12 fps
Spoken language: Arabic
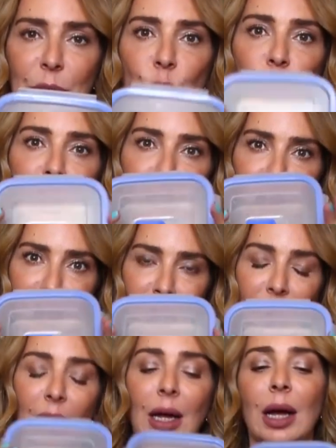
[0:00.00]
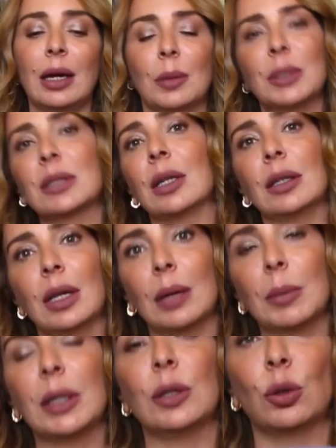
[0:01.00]
انتم شايفين انا بنصح
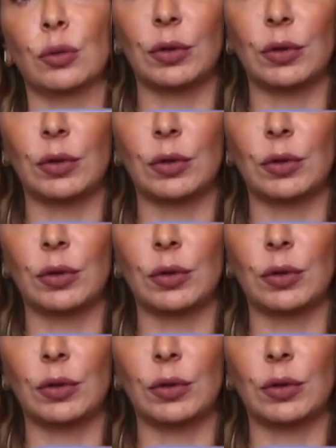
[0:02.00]
دائما انه